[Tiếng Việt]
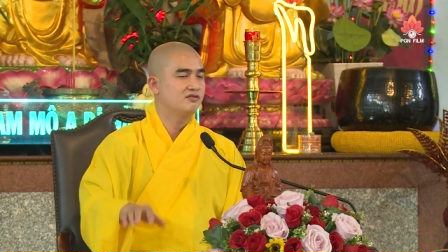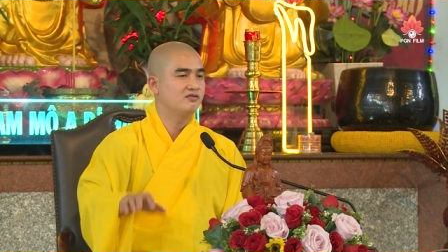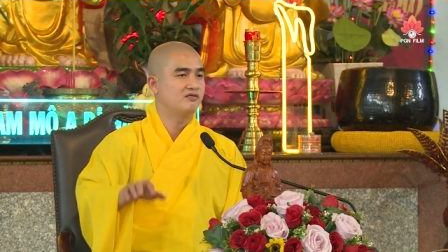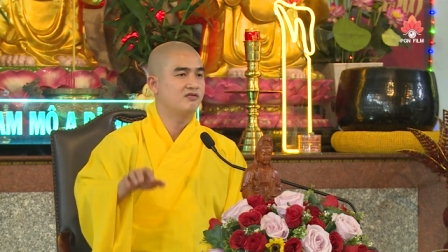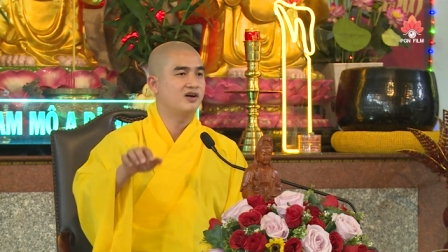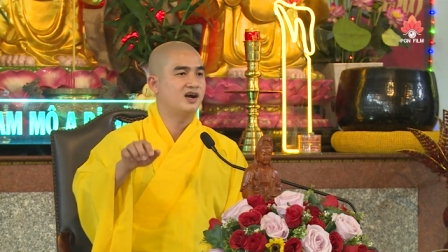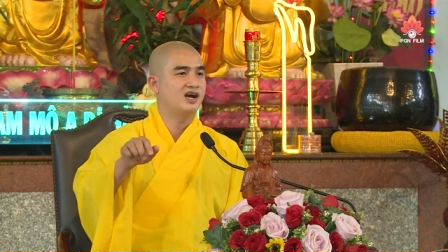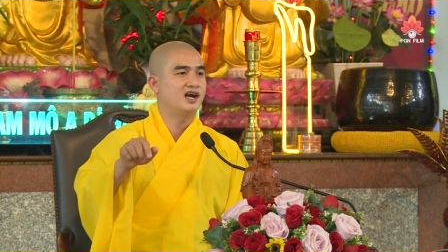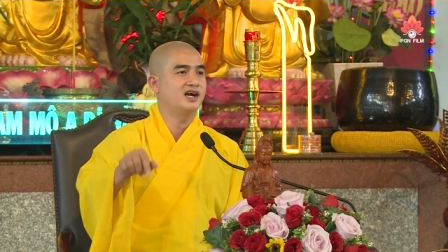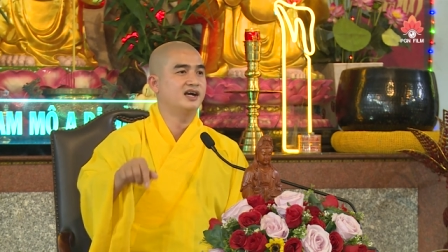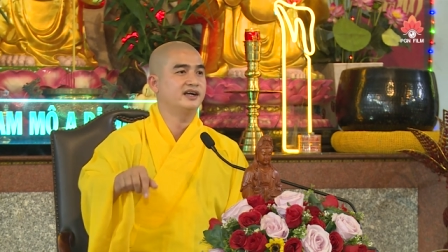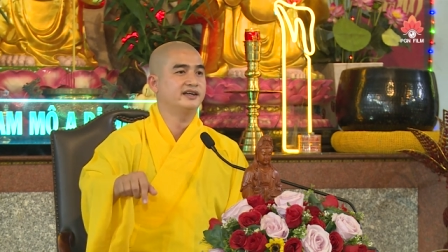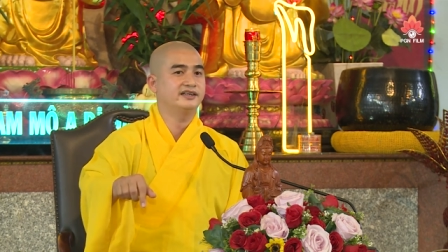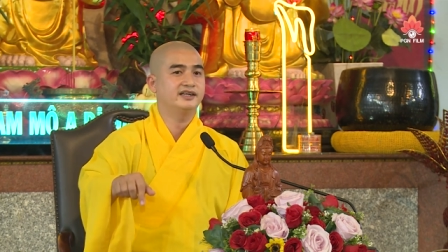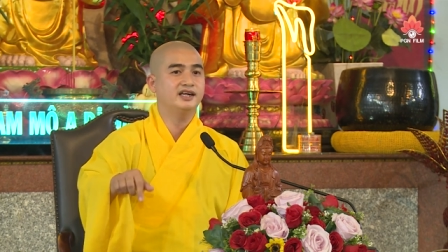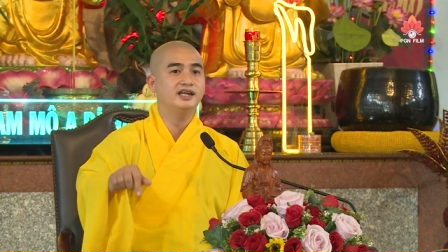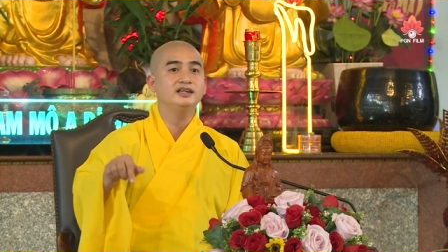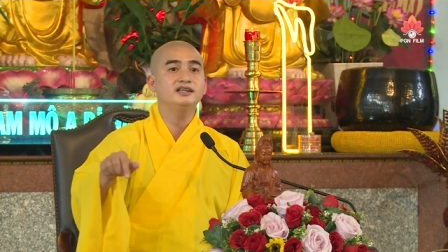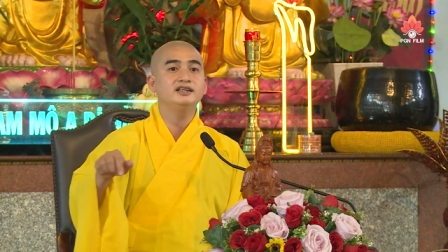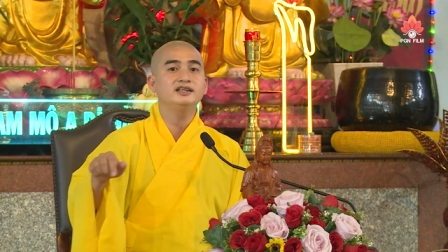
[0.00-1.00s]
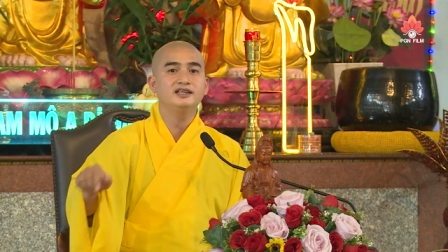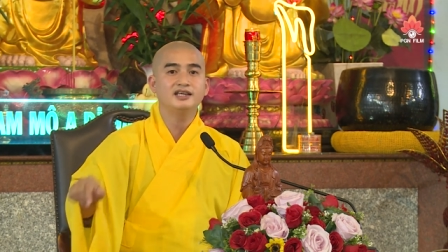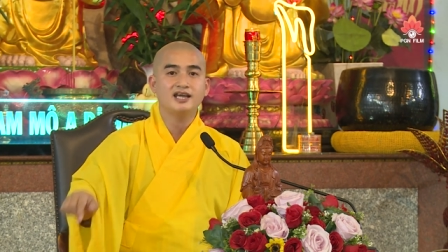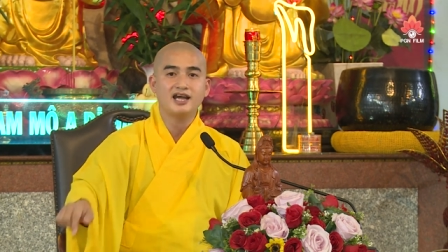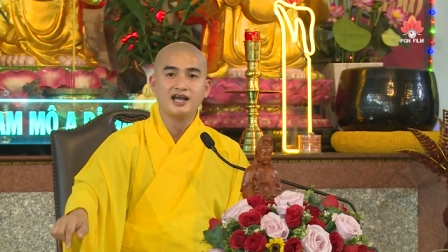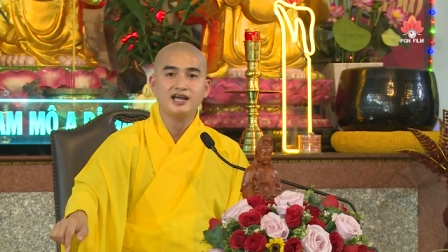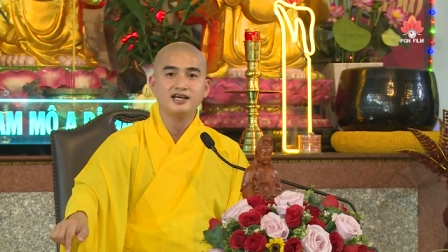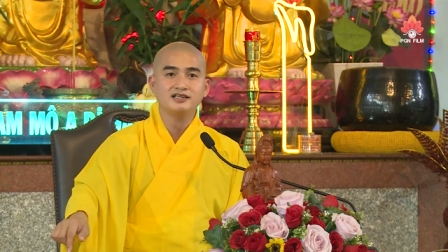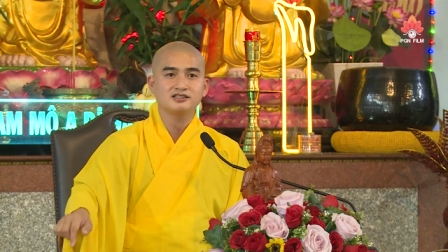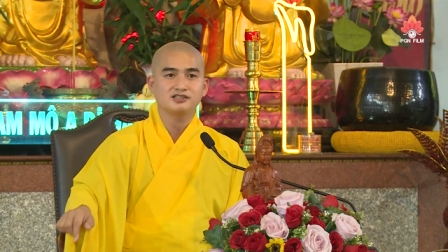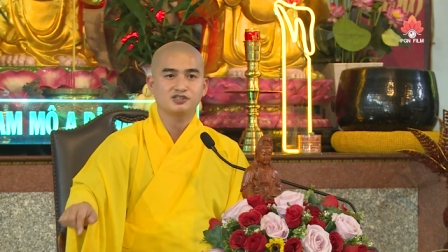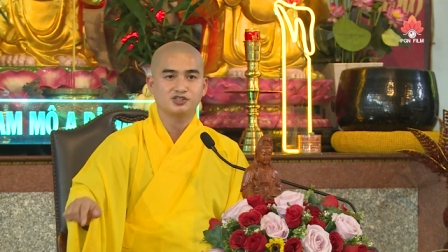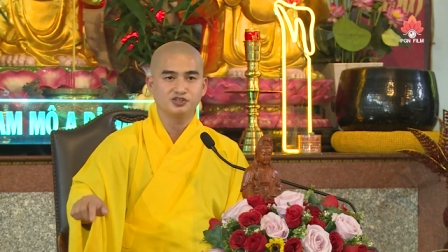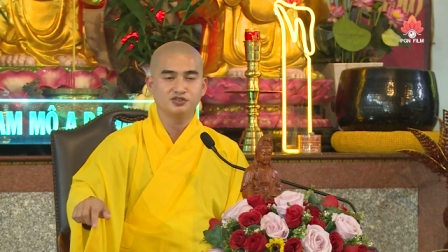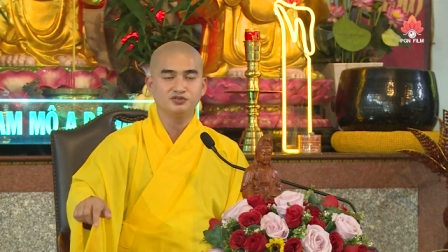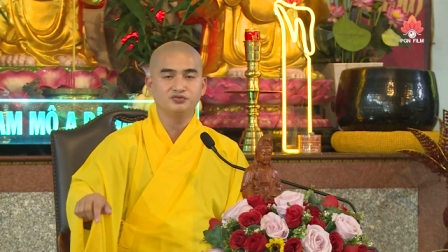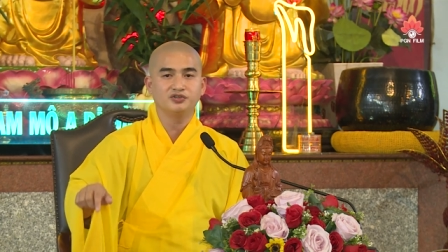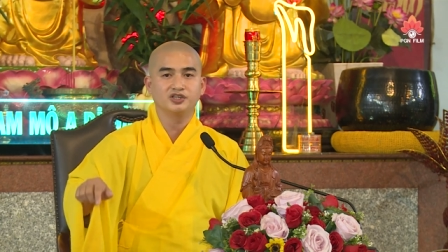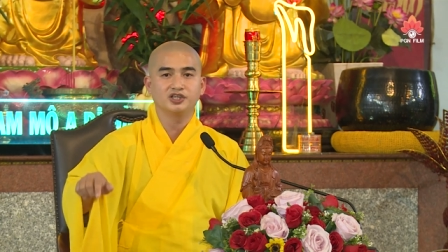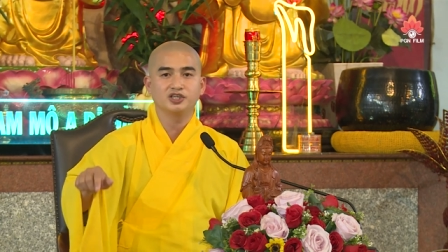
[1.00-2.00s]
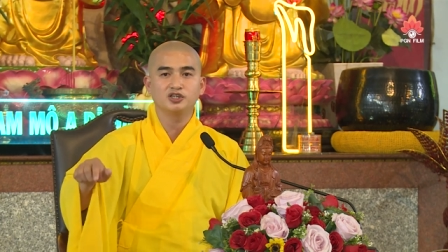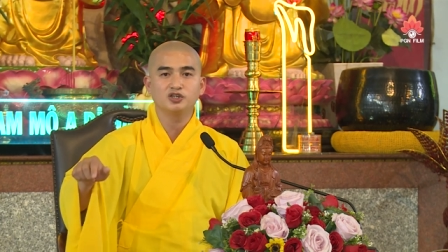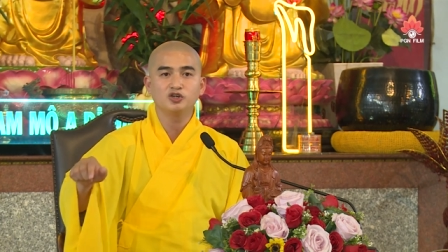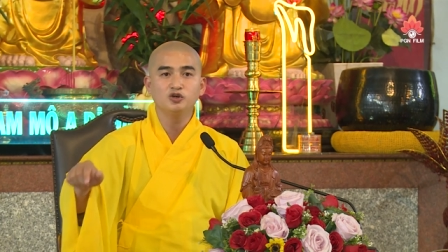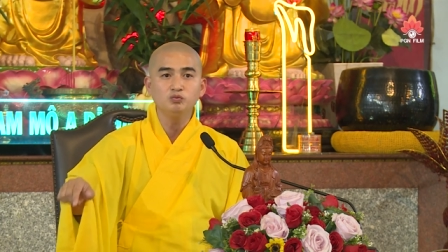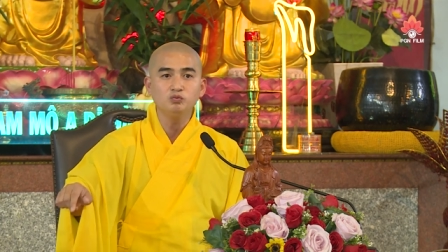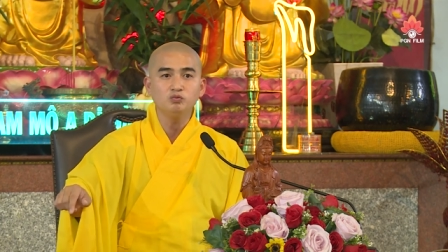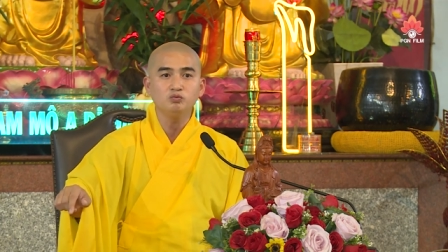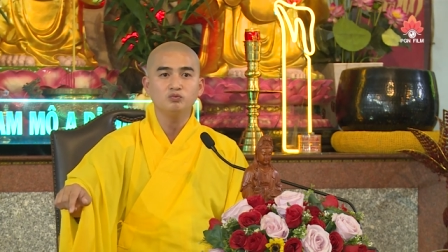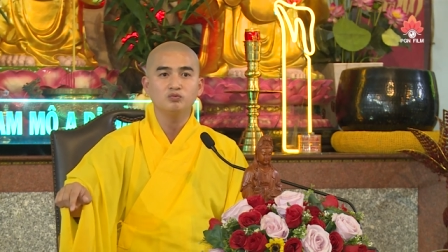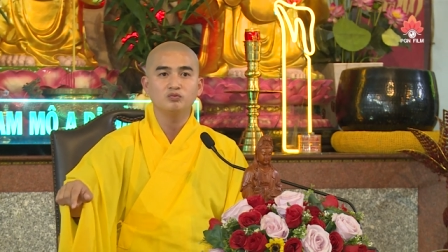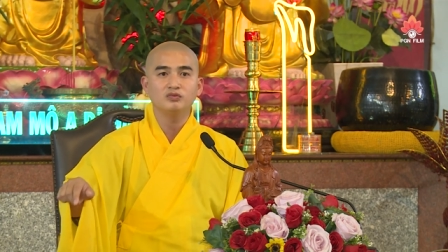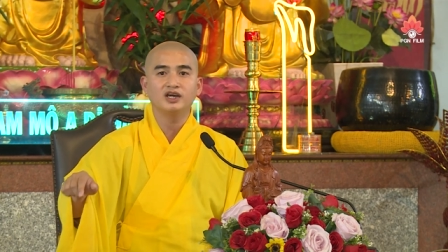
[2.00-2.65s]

và đánh giá sự việc đúng